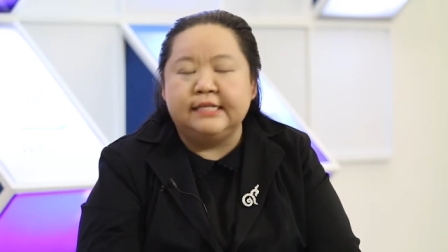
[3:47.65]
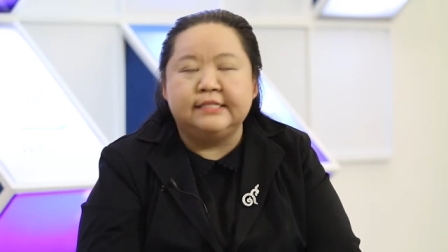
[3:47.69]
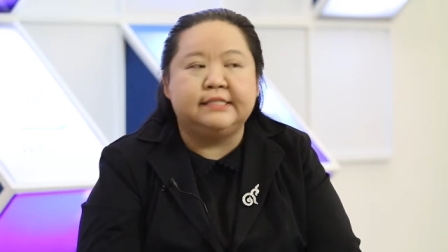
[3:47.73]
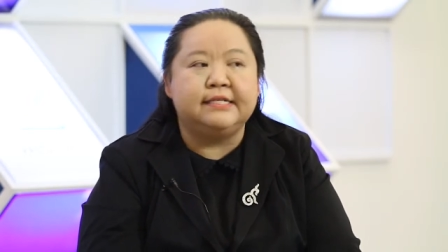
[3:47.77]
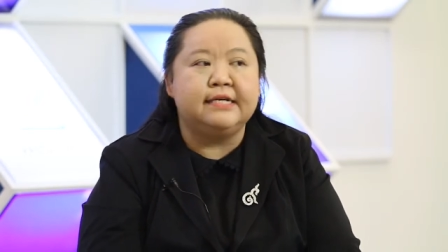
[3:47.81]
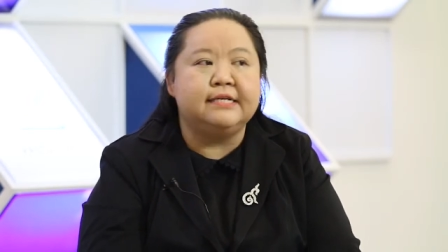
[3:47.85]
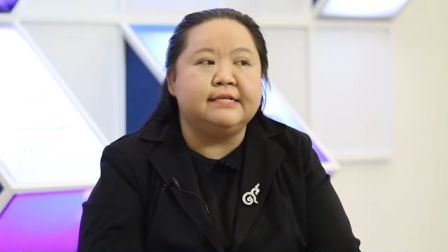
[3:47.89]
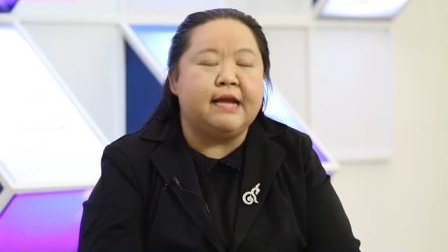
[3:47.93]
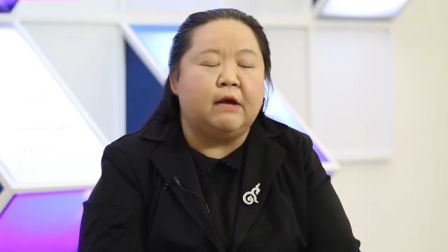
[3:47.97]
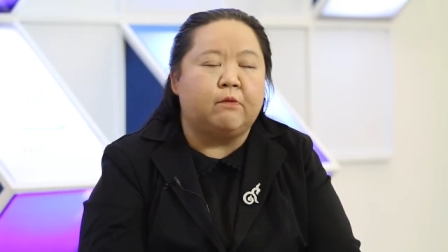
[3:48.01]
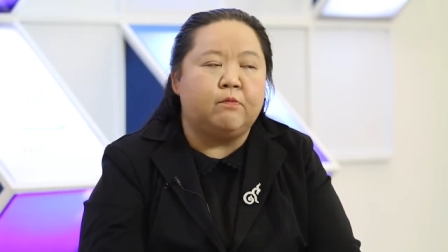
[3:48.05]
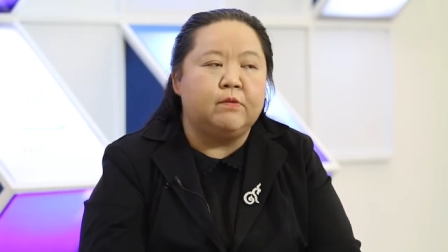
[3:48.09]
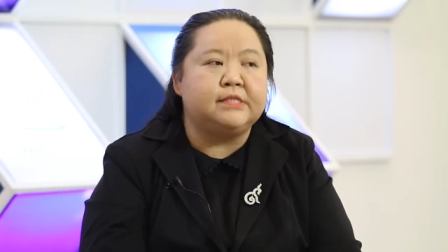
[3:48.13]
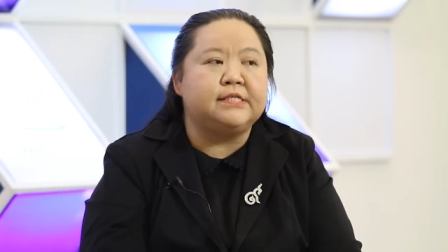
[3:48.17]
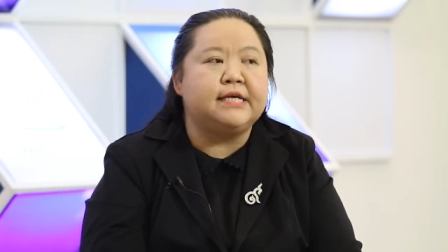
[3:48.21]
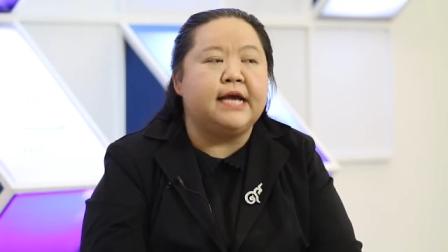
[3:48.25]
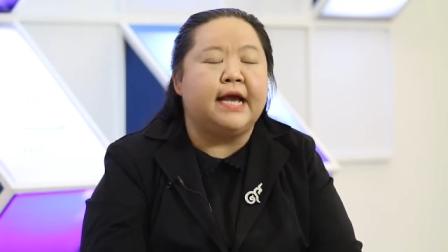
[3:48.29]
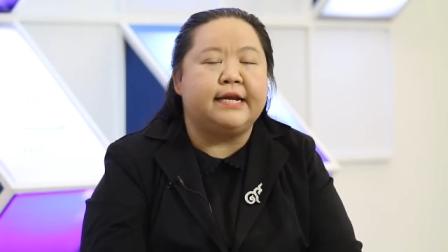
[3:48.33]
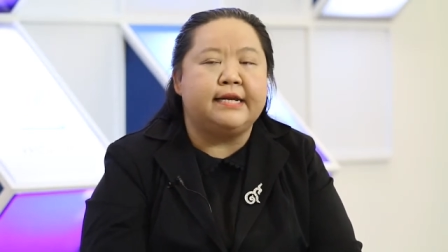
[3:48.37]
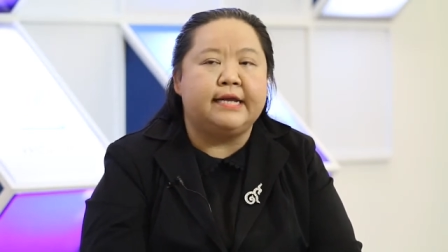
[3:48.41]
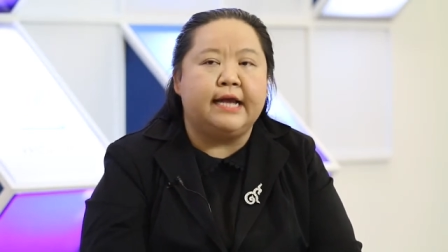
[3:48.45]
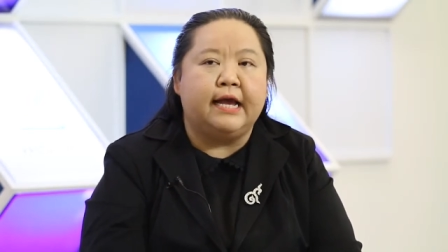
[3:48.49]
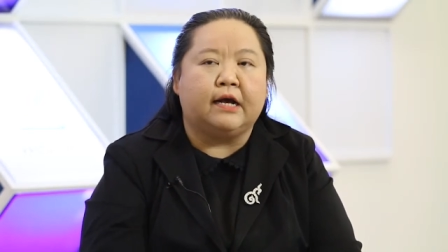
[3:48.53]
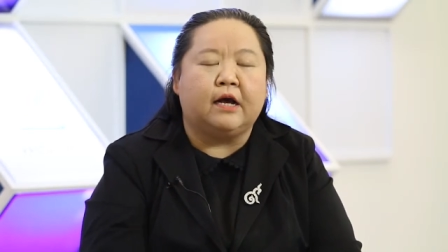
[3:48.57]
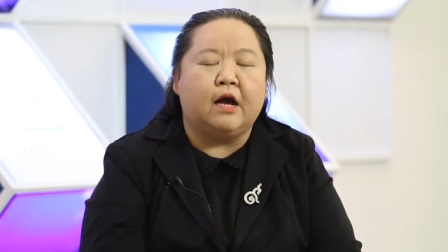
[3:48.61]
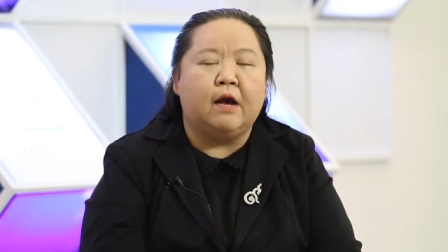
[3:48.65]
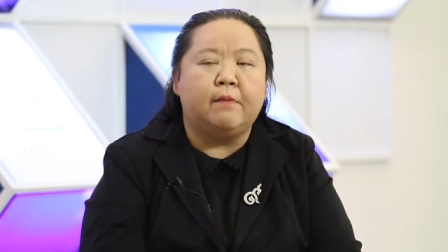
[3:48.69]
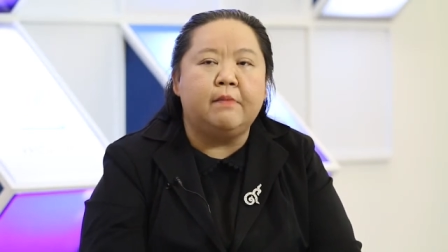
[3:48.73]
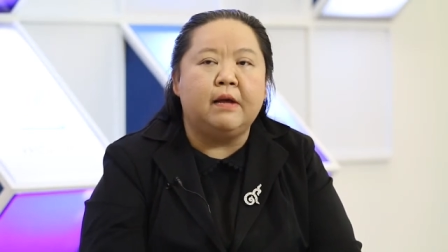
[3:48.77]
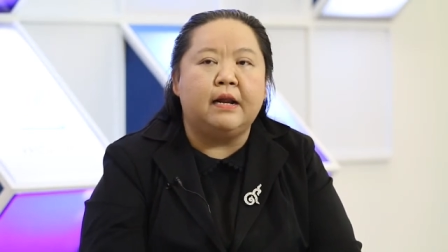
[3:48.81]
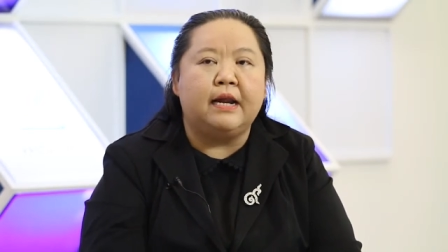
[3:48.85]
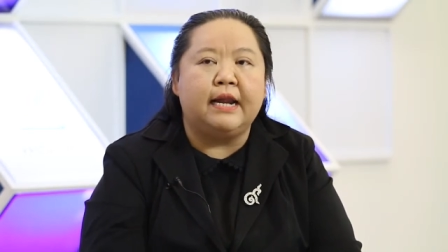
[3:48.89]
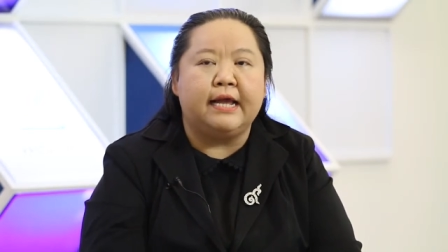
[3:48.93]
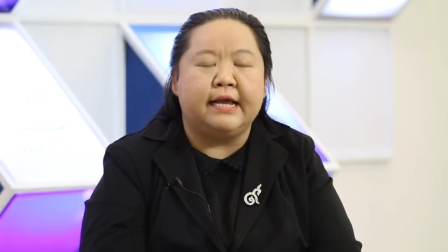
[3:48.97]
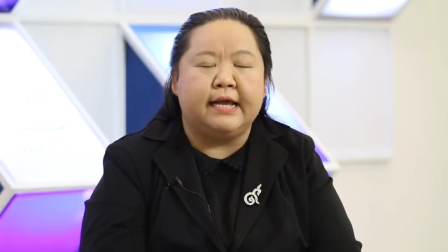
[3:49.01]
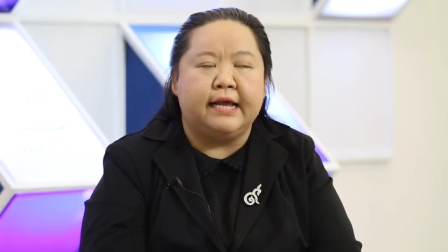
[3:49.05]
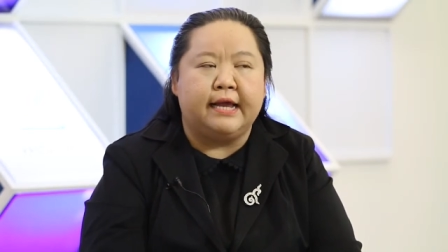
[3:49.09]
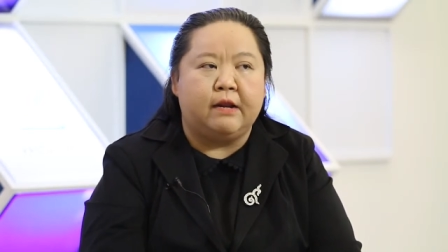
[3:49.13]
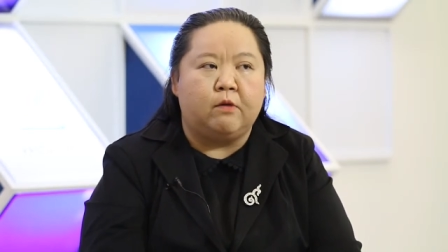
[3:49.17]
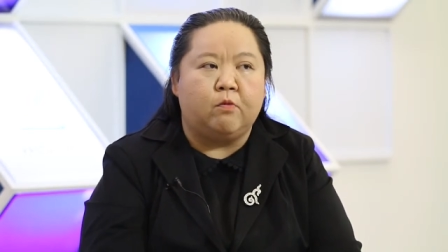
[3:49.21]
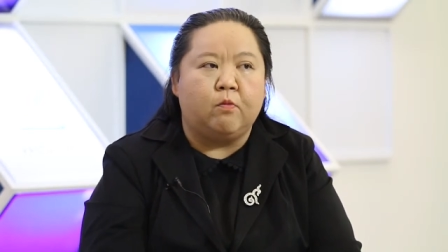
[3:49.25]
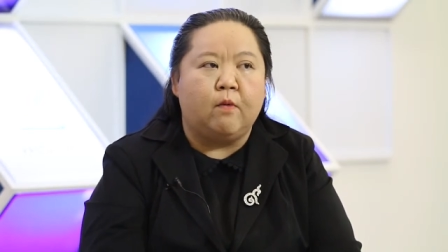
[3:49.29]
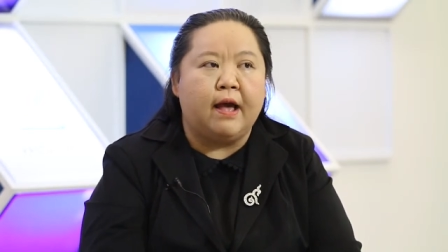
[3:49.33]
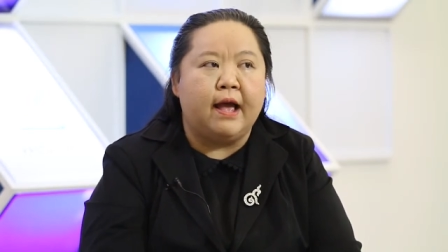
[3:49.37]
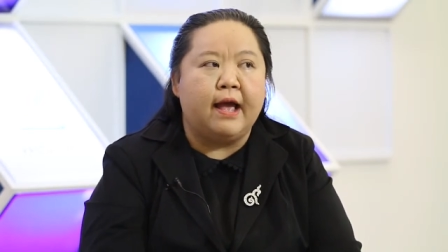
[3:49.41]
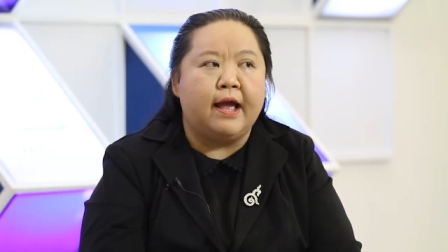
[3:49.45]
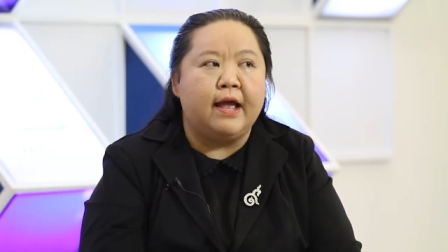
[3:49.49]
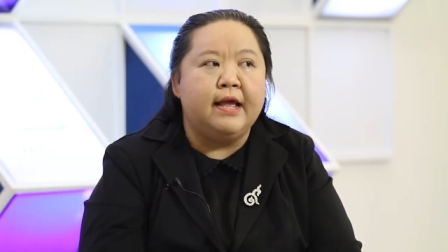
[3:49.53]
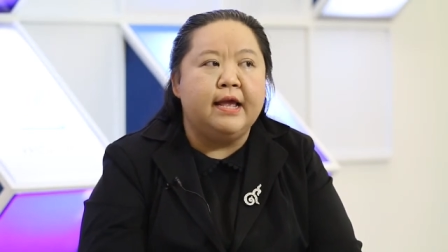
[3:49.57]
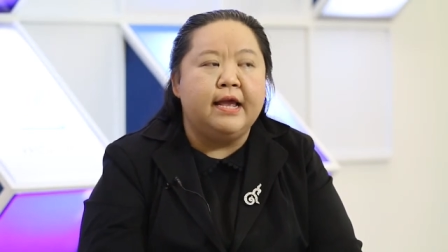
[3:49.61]
ซึ่งนักวิจัยเนี่ยก็มาเล็งเห็น
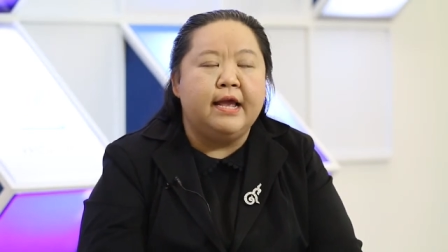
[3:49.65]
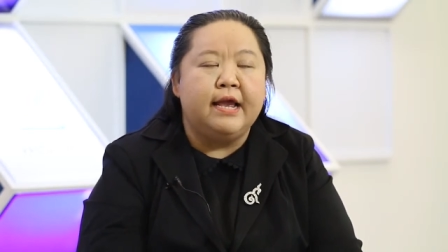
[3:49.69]
ว่า